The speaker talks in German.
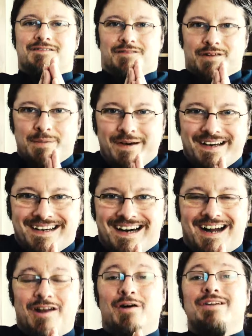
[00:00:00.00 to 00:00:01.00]
Wunderbar.
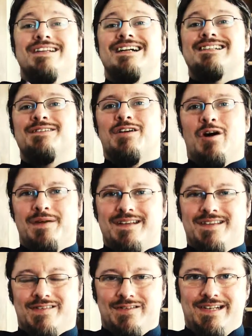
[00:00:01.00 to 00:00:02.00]
Hallo und herzlich
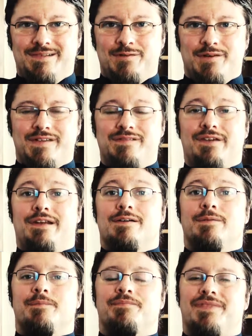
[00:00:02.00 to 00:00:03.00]
willkommen zu diesem kurzen
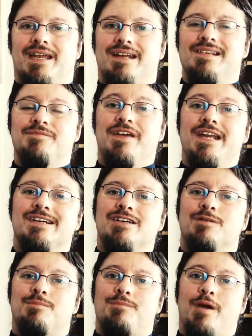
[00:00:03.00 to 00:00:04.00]
Video. In diesem
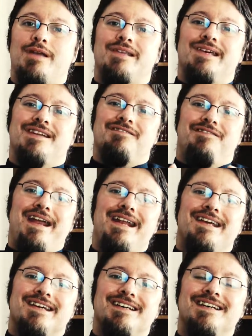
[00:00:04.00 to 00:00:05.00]
Video möchte ich ein
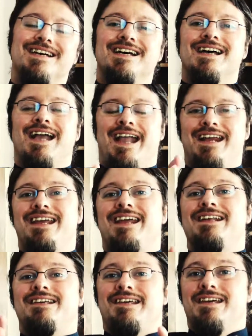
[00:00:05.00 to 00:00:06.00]
weniger in die
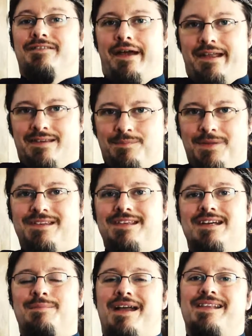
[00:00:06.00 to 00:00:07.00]
Energiewelt mit dir
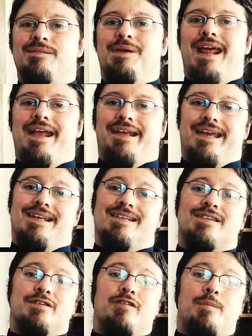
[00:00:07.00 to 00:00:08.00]
gemeinsam hineingehen.
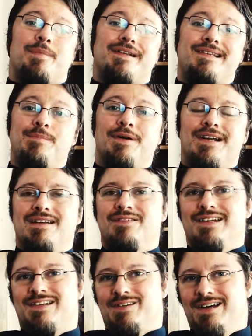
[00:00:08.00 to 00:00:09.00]
So vom Prinzip her
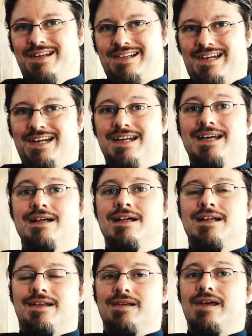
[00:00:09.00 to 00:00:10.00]
wird es so aussehen,
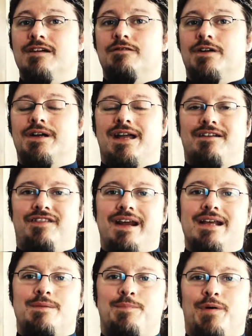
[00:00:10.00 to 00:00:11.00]
dass ich einfach ein
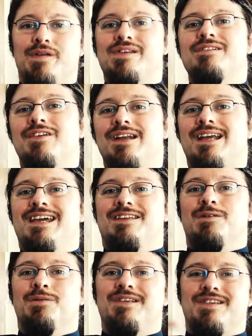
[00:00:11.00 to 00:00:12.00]
wenig positive Energie
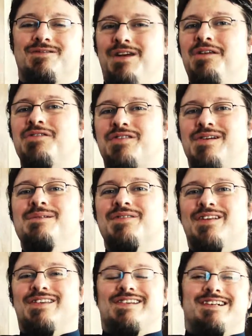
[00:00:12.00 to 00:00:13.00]
durch diesen Videostream
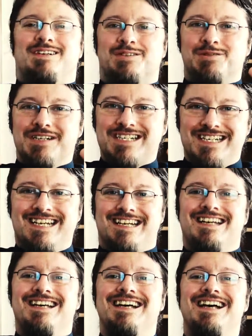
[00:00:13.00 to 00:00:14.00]
sozusagen auch
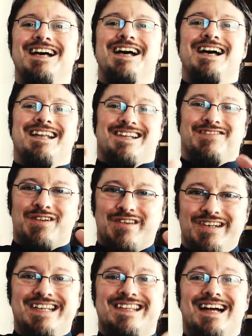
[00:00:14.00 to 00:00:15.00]
durchschicke. Das
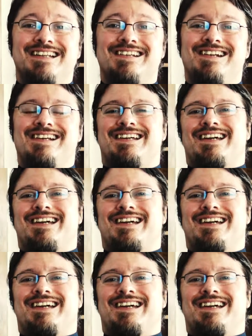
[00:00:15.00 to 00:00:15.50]
funktioniert tatsächlich.